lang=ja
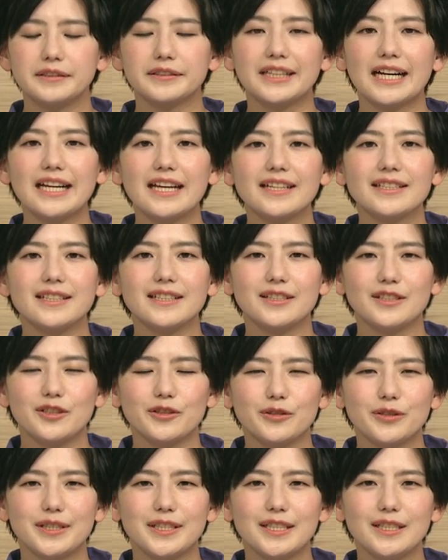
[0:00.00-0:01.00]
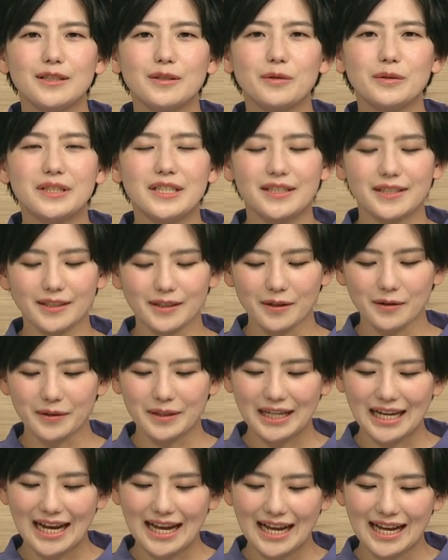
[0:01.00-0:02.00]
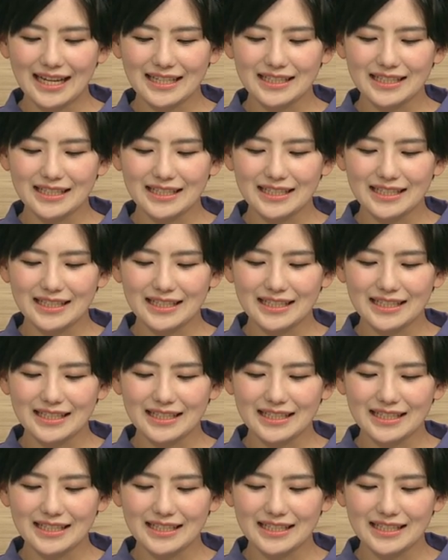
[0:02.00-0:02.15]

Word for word: 深谷市出身の実業家